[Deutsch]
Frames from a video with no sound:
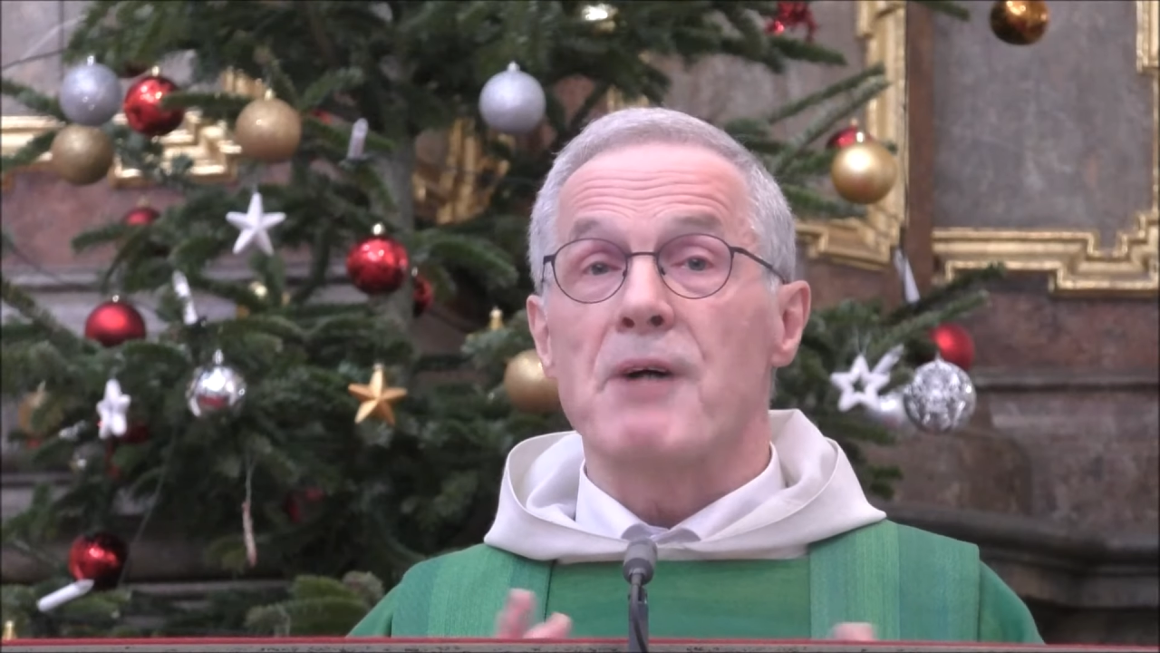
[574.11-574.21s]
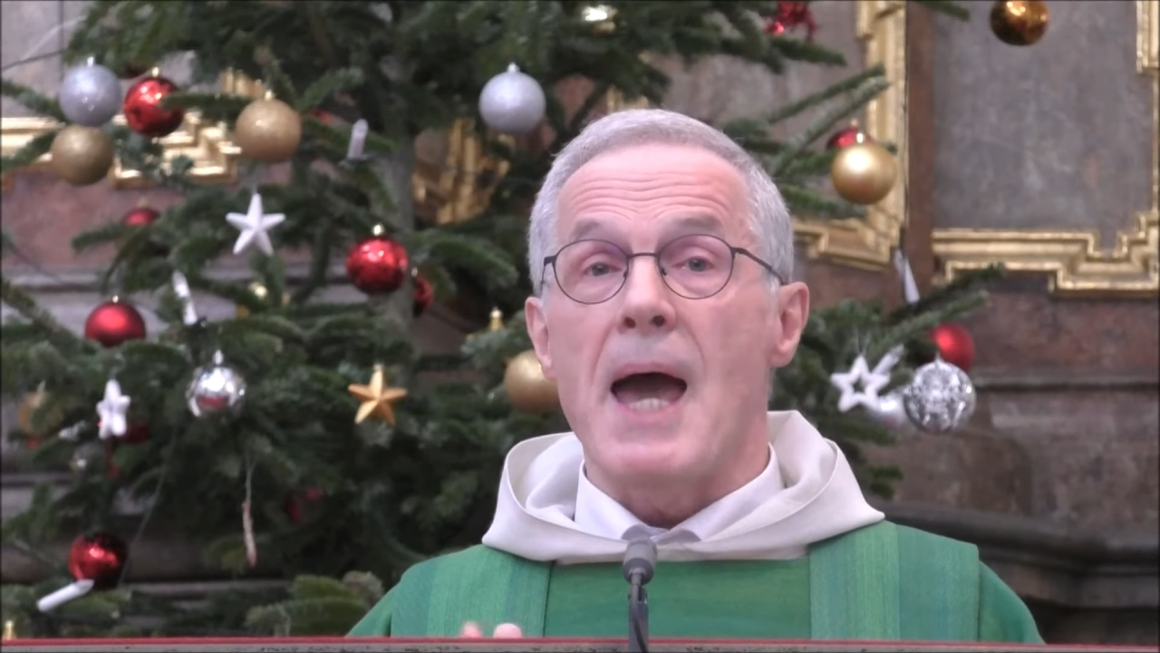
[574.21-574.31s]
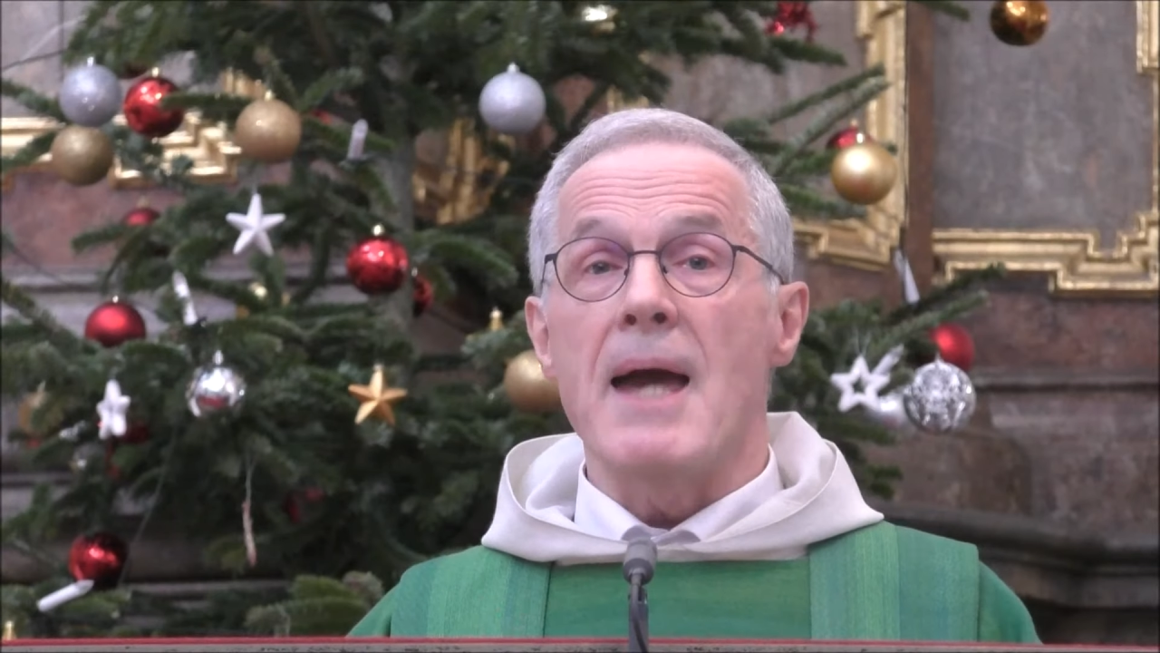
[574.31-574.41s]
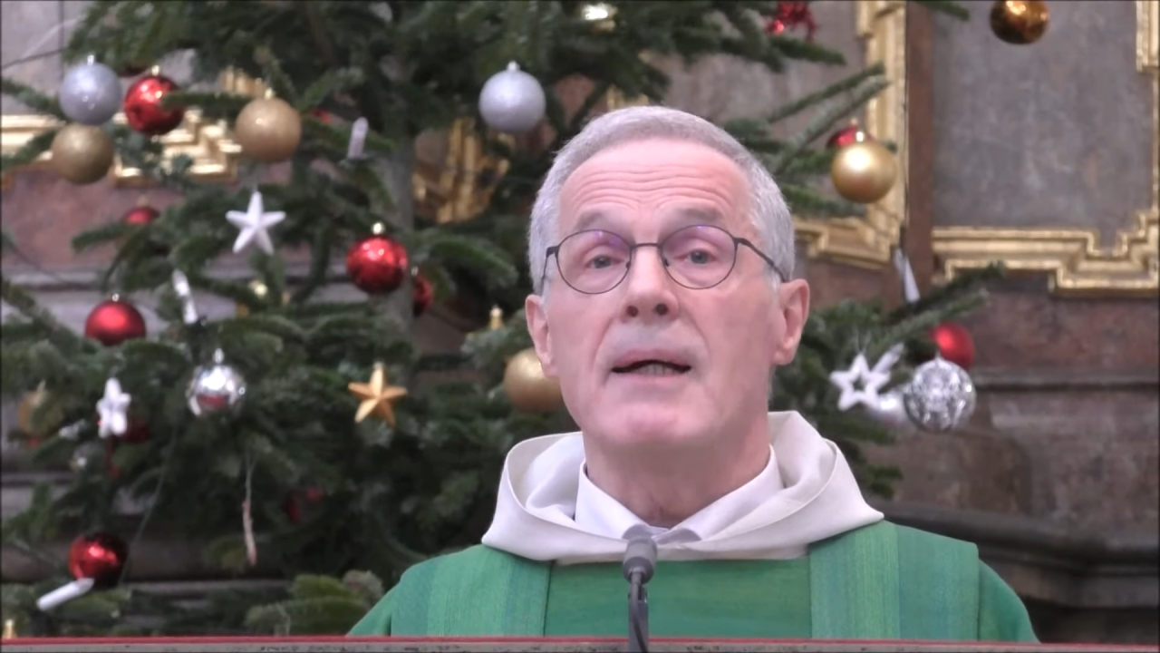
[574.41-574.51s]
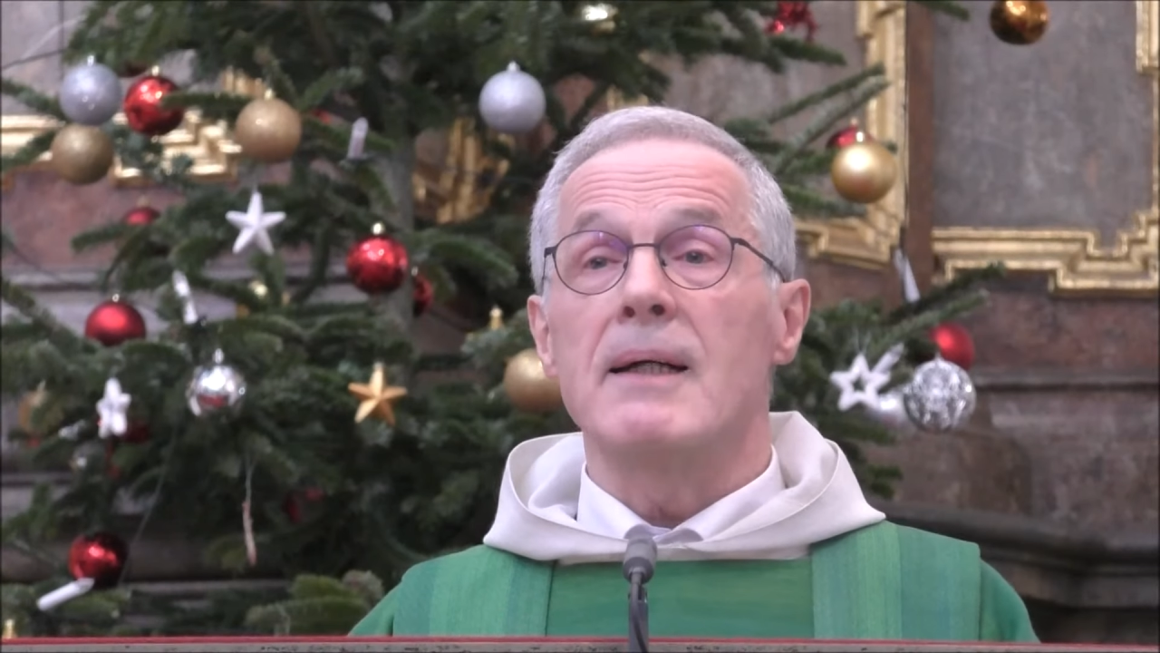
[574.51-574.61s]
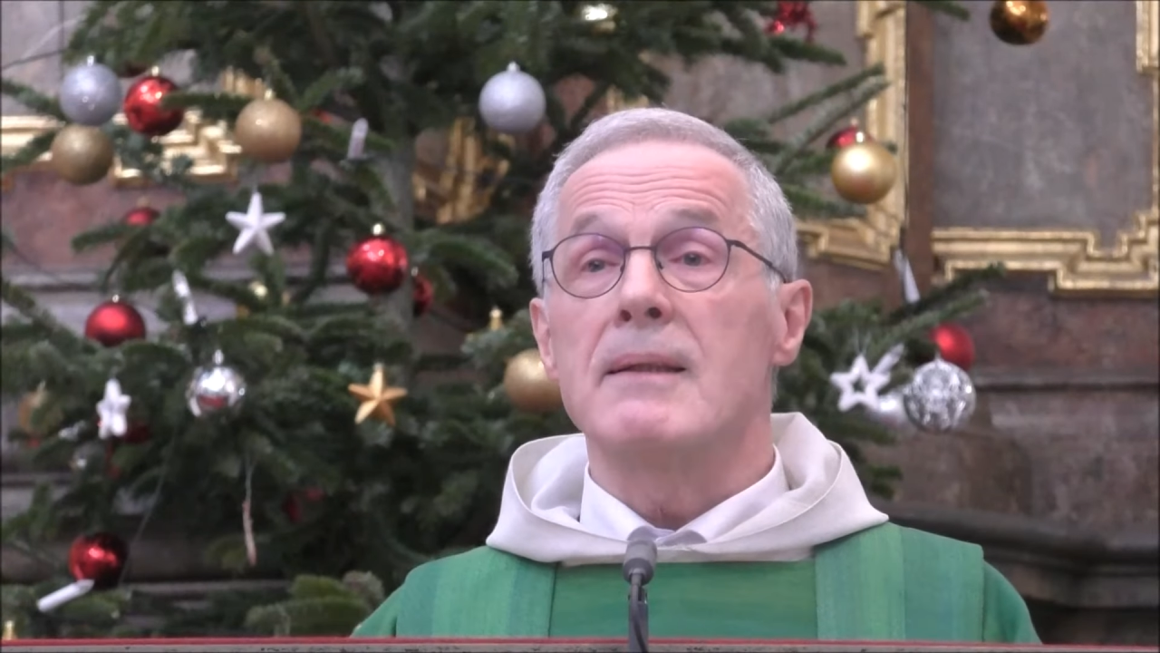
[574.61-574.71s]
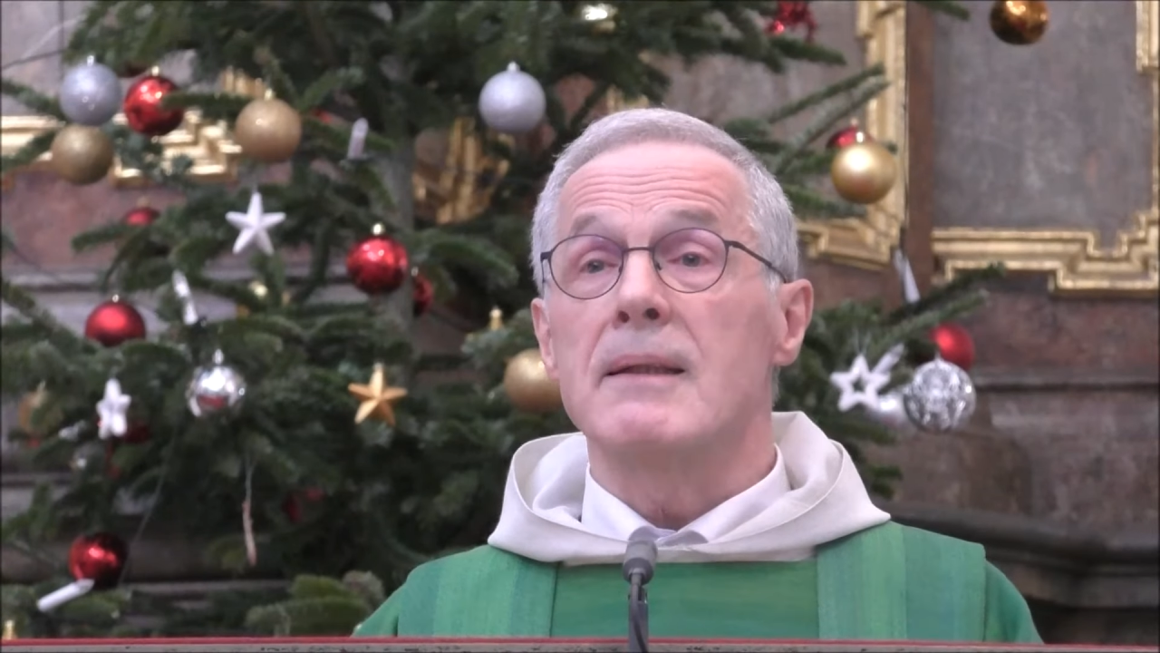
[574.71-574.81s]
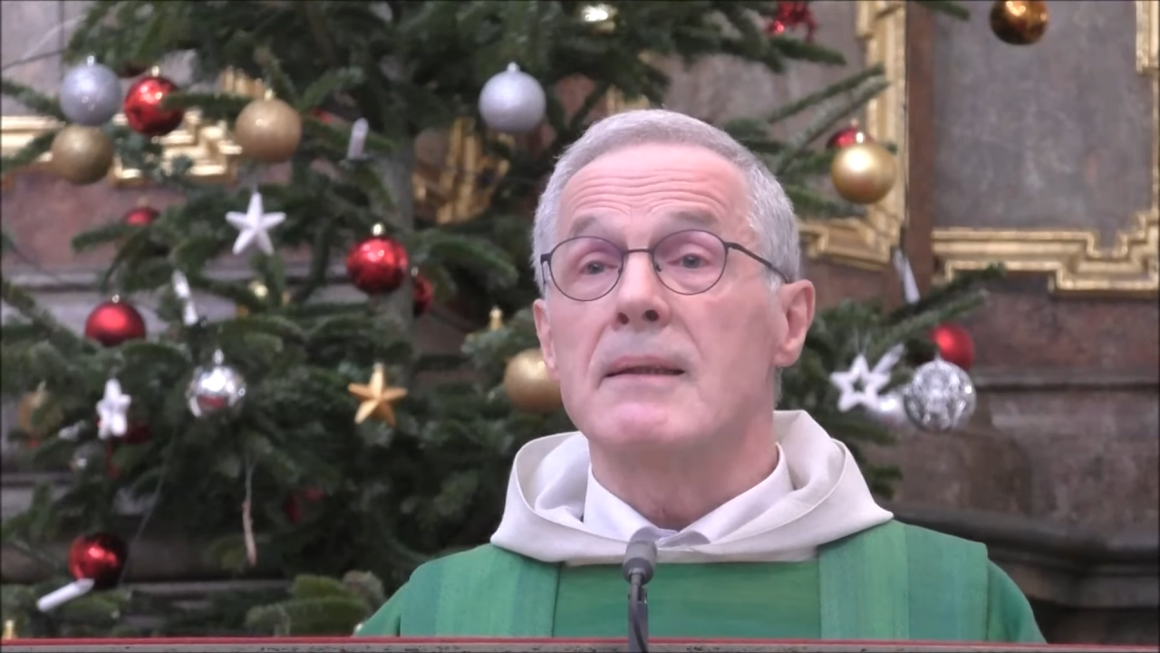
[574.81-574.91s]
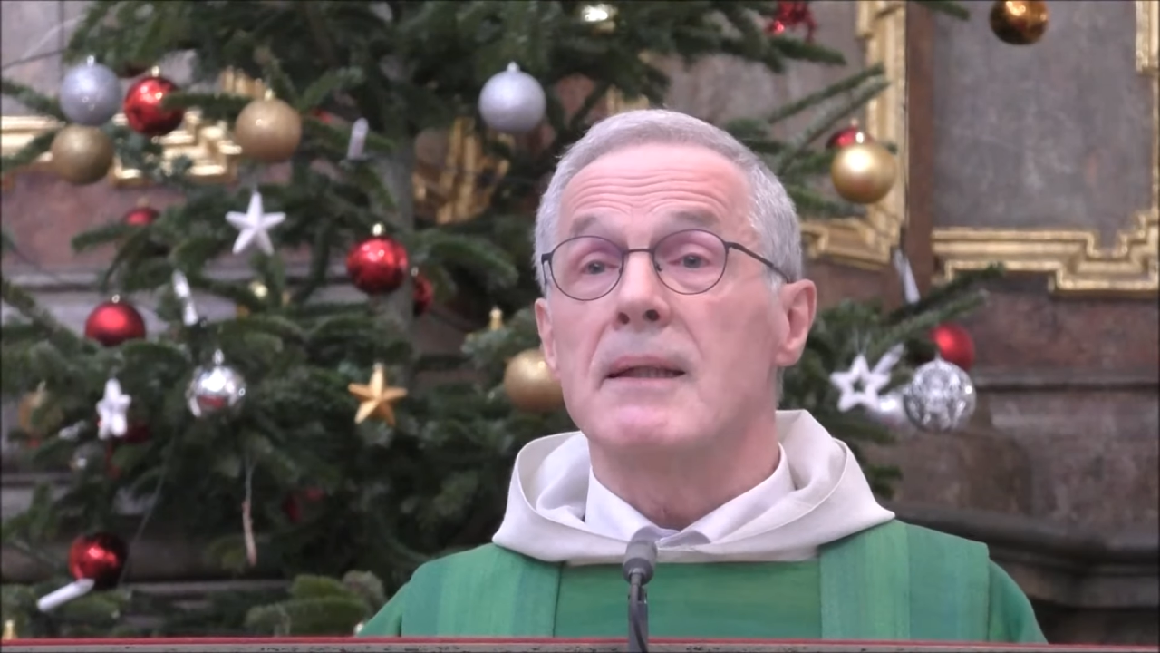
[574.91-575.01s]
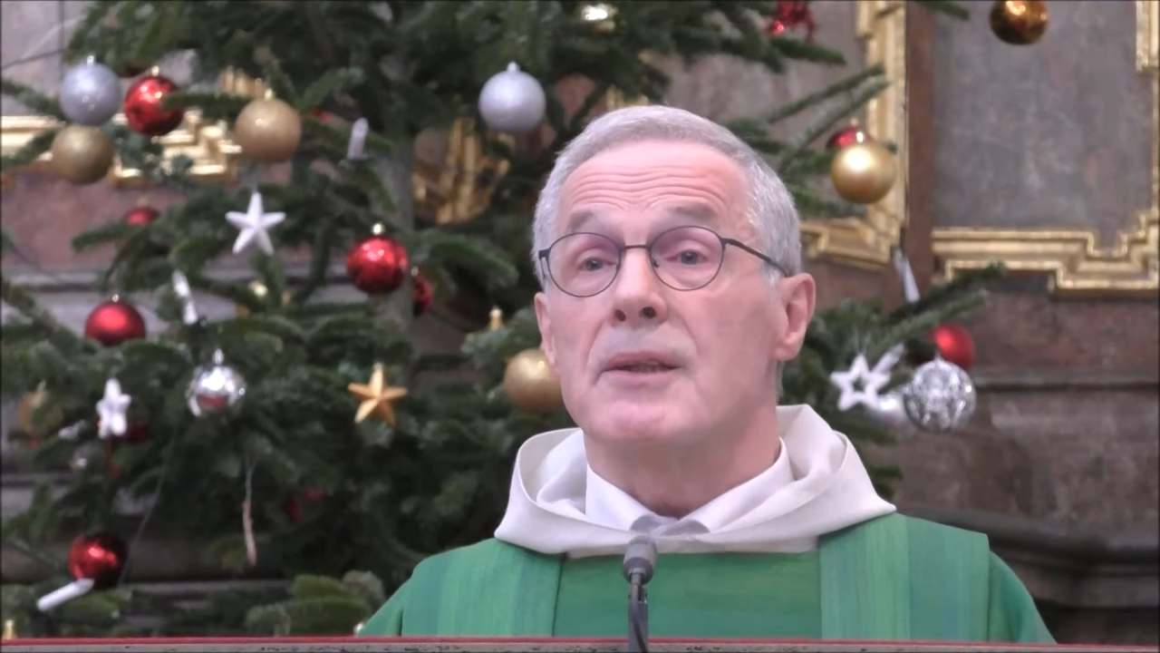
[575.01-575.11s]

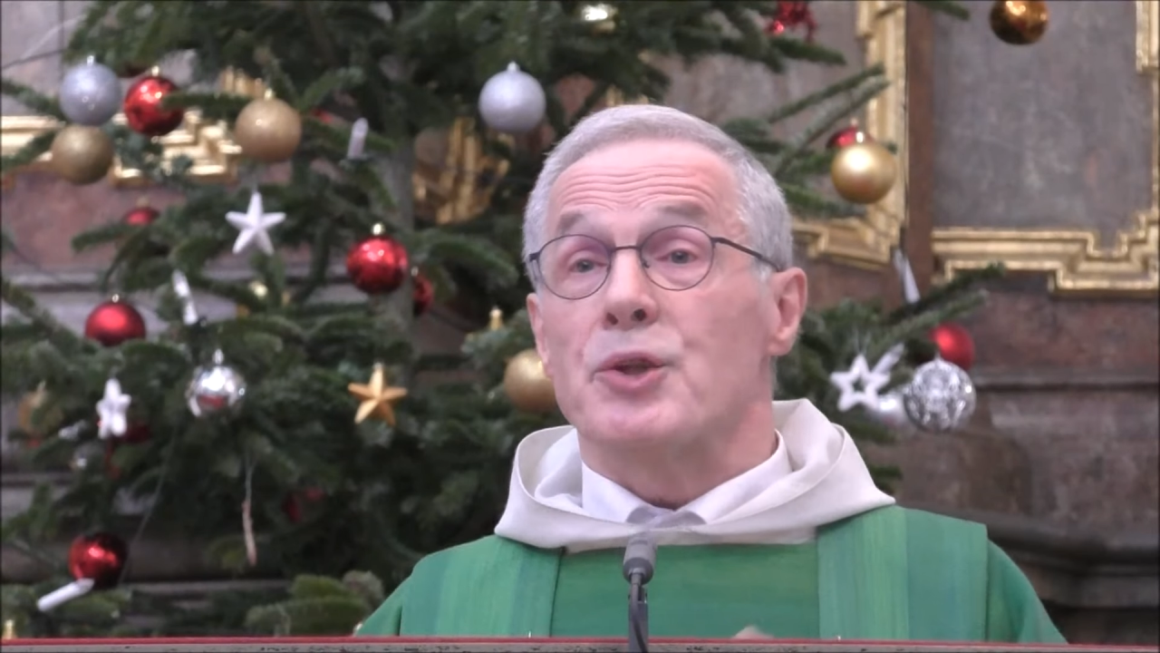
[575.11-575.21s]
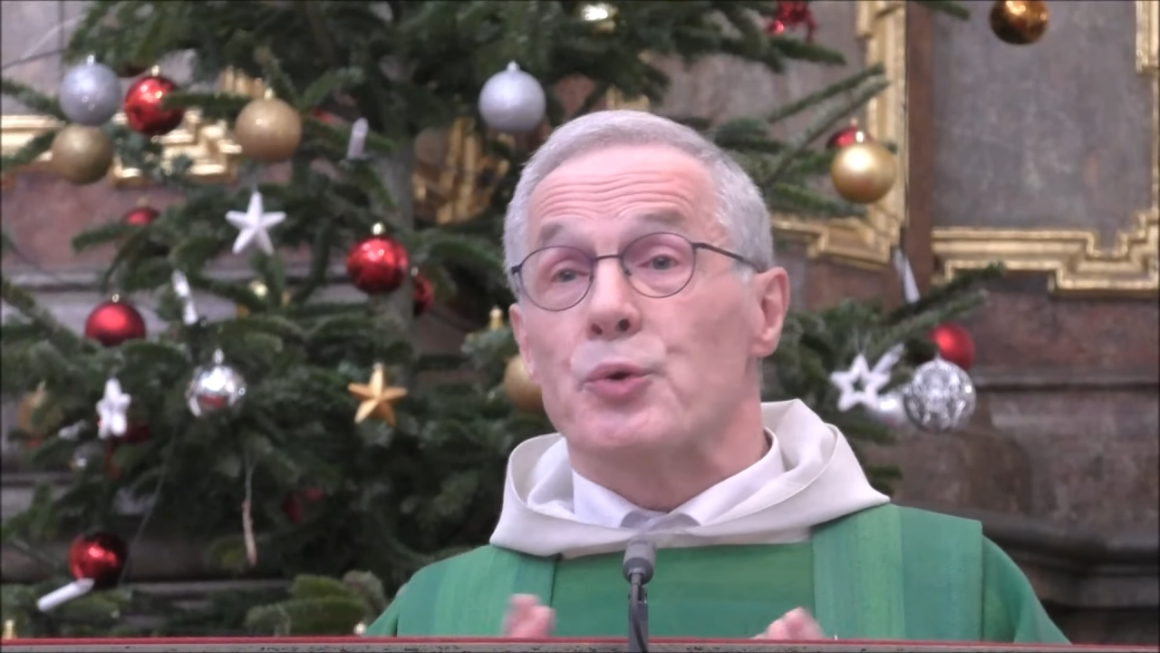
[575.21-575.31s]
Verheiratete